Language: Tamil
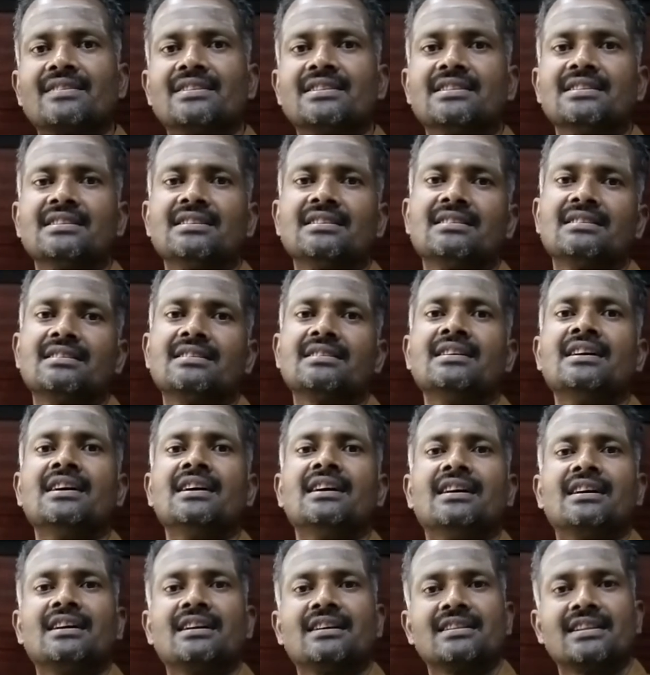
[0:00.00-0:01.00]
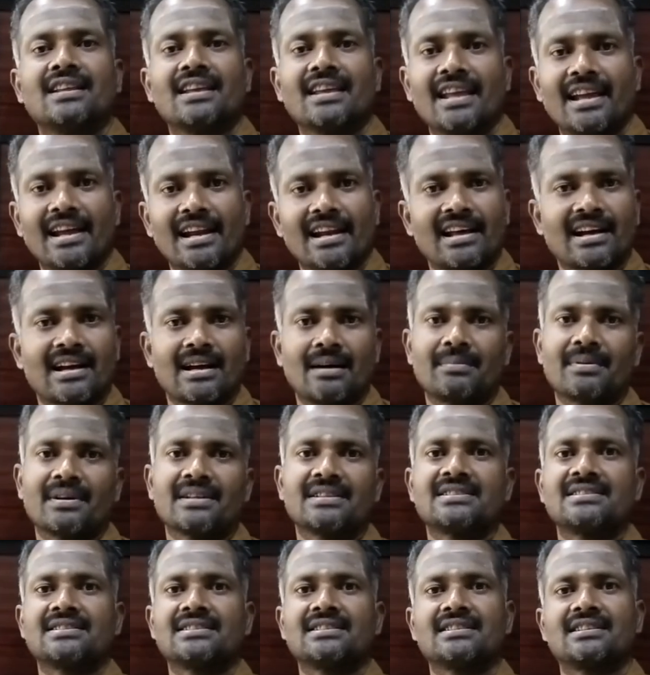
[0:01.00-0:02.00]
வந்து அந்த ஏலக்காய்
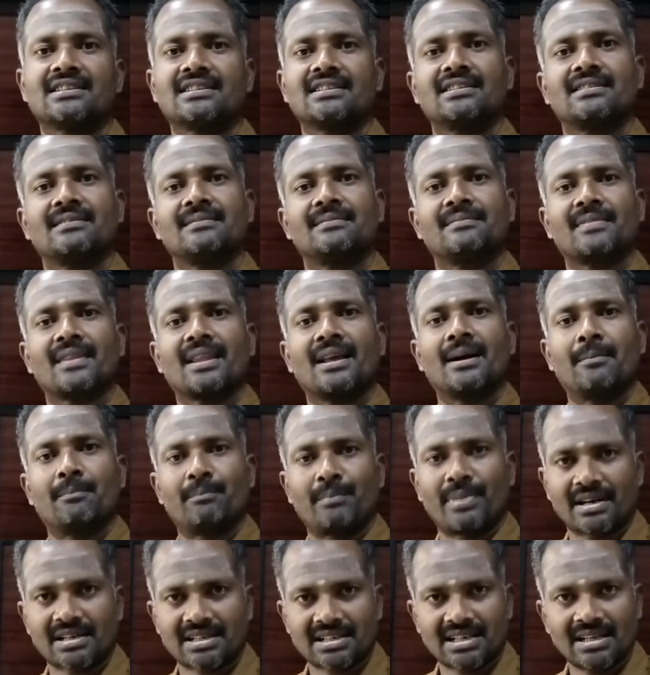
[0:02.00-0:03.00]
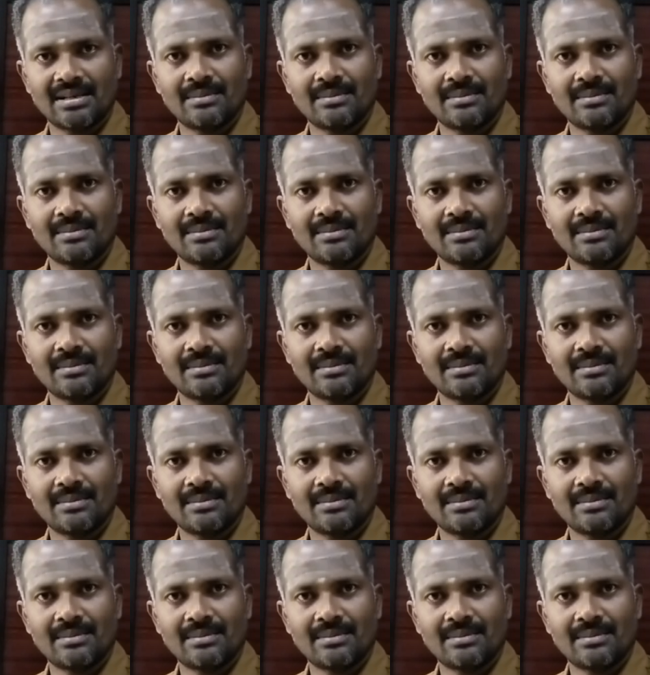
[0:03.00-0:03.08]
படைச்சிருக்கு பட்டை